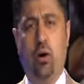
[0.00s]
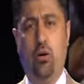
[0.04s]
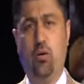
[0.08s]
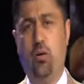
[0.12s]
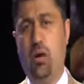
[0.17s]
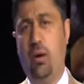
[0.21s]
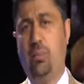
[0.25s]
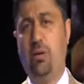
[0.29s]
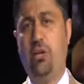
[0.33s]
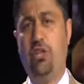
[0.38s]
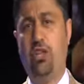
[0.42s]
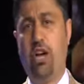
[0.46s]

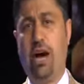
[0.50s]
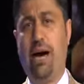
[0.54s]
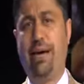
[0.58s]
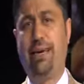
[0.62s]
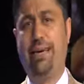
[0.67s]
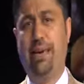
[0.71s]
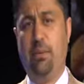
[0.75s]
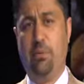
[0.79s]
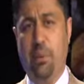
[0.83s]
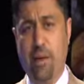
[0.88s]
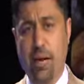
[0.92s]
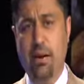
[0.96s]
olamayacağı
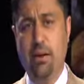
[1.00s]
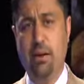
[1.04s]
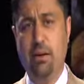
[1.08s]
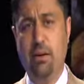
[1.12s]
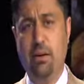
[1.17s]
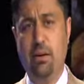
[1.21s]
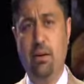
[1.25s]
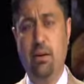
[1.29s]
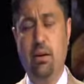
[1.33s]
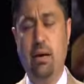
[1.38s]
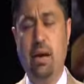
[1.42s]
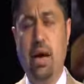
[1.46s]
gibi
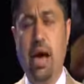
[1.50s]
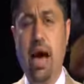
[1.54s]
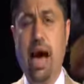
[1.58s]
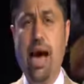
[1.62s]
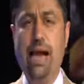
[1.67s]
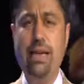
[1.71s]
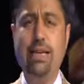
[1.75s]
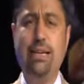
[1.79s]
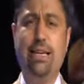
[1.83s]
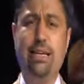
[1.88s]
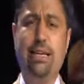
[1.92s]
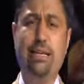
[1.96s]

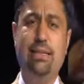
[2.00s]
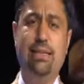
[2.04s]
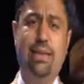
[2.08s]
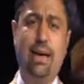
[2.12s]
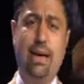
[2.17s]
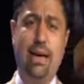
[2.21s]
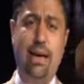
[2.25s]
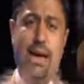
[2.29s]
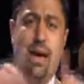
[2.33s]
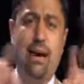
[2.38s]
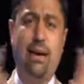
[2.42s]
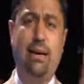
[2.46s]
her
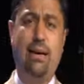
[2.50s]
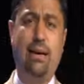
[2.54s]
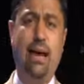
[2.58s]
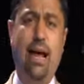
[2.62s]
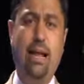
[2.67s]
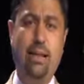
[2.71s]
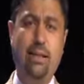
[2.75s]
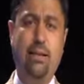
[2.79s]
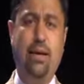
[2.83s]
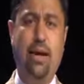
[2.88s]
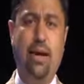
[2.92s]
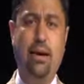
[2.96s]
kiliseye
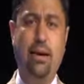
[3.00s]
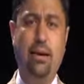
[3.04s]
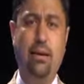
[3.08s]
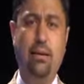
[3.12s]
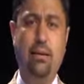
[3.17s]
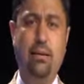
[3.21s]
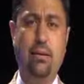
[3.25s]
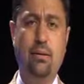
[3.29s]
giren de